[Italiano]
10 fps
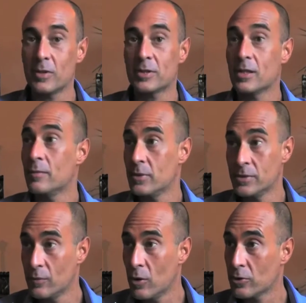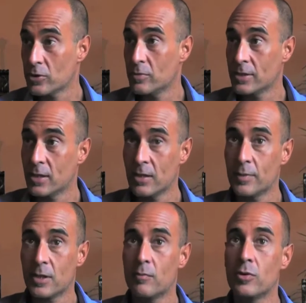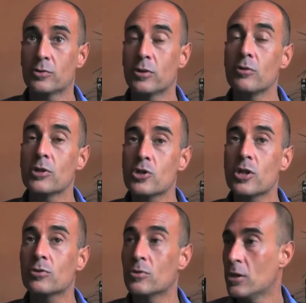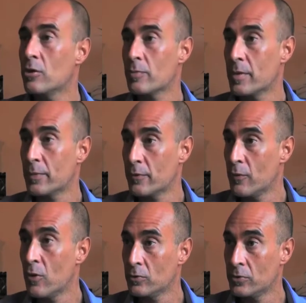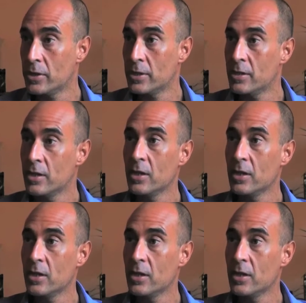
battaglia per il divorzio, battaglia per l'aborto, hanno lasciato delle orme profonde